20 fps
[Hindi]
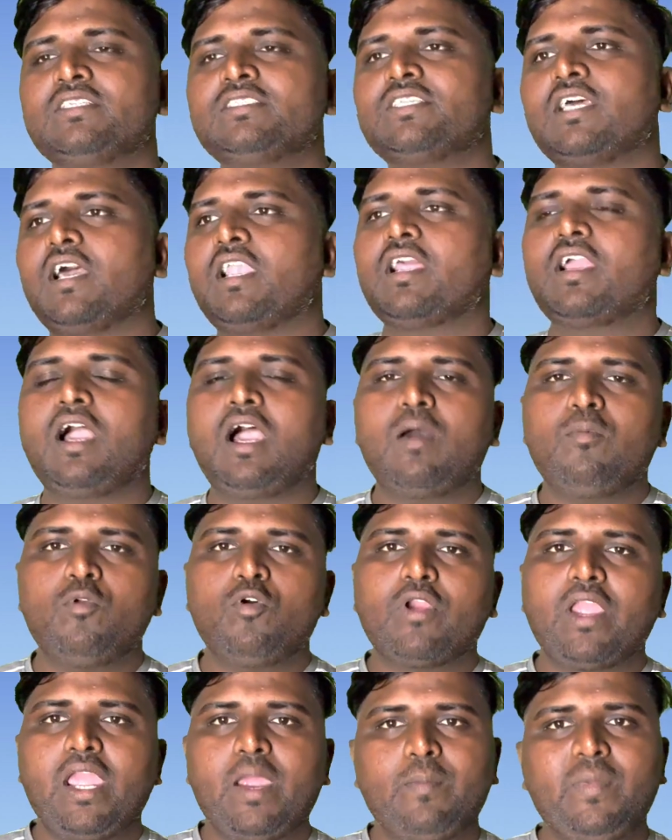साल का आप
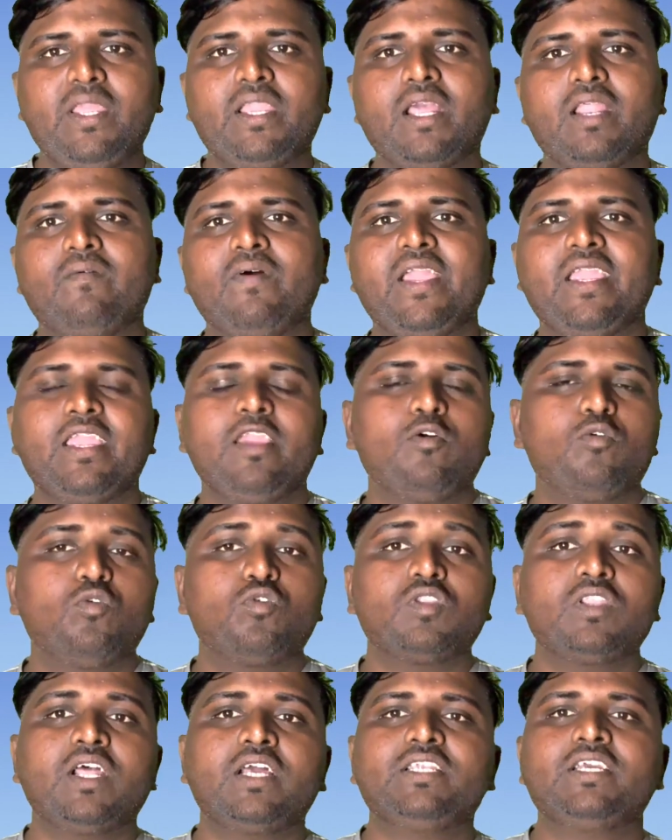लोग एफ करवाएंगे
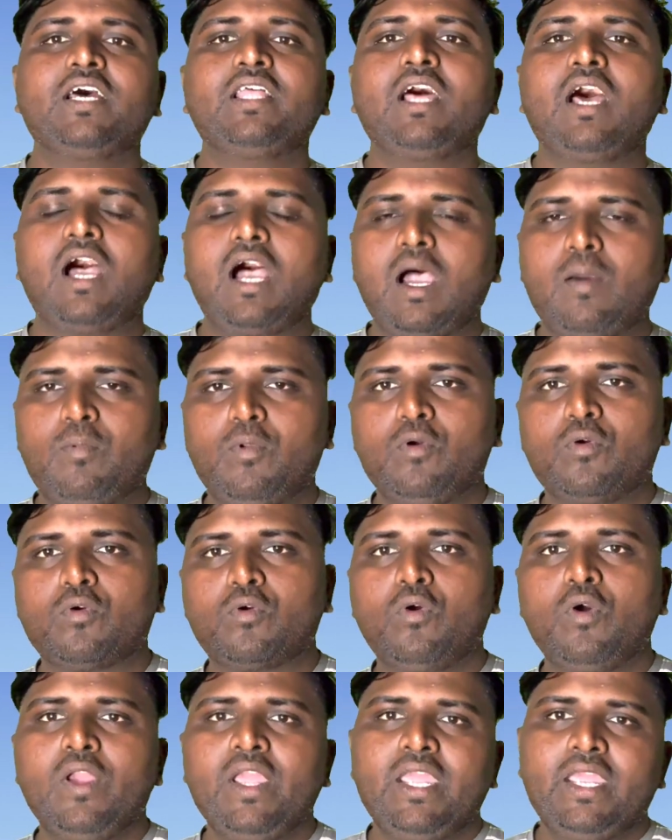उतना ज़्यादा आप लोग
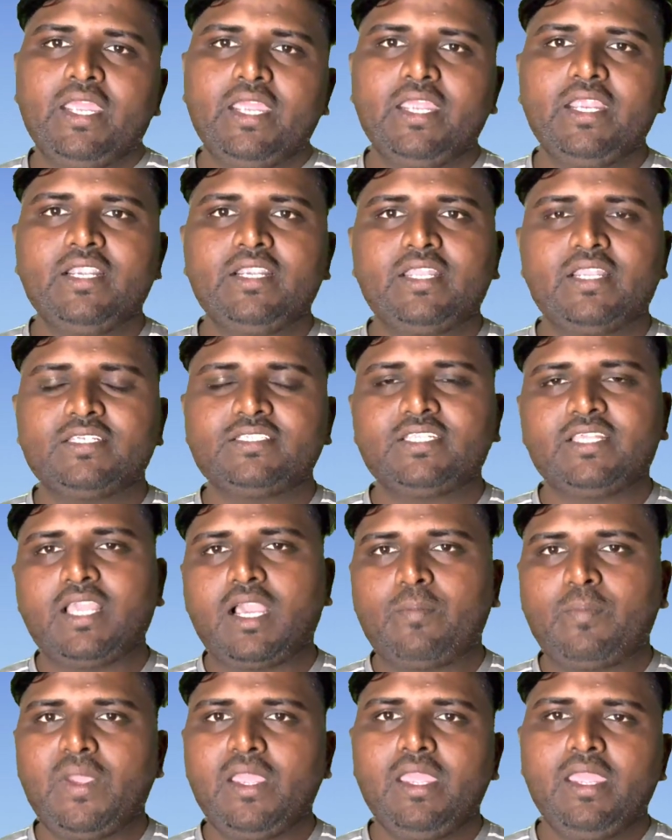को इंटरेस्ट
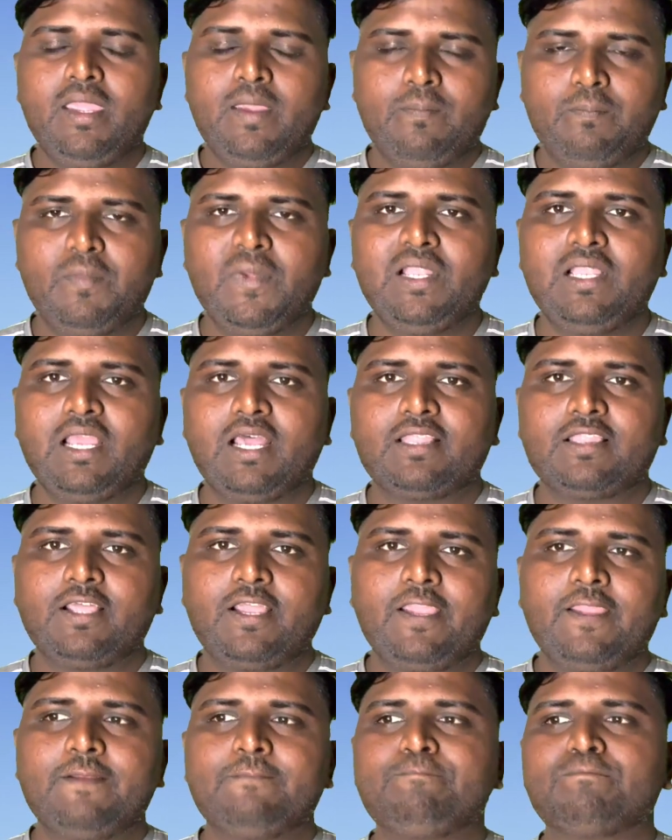यहाँ पे मिल जाता
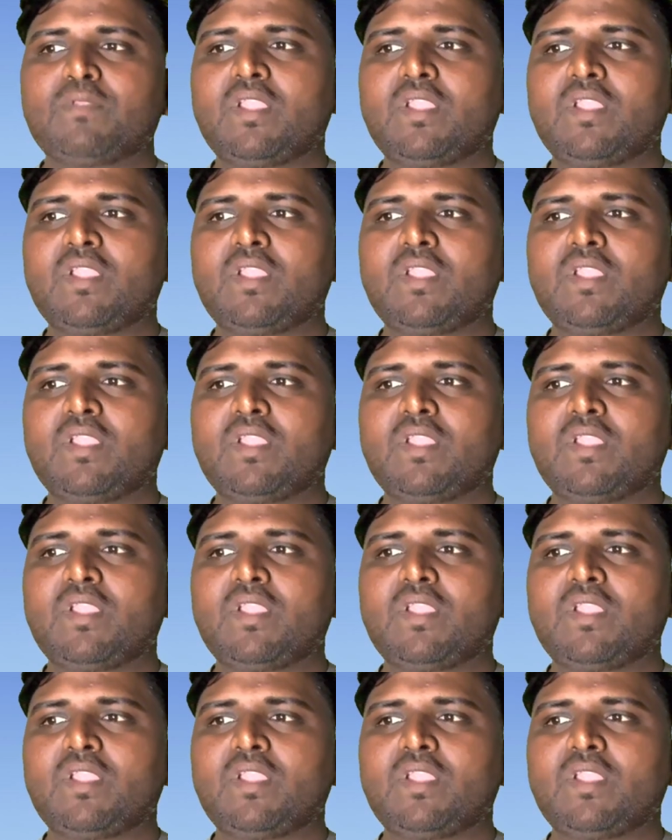है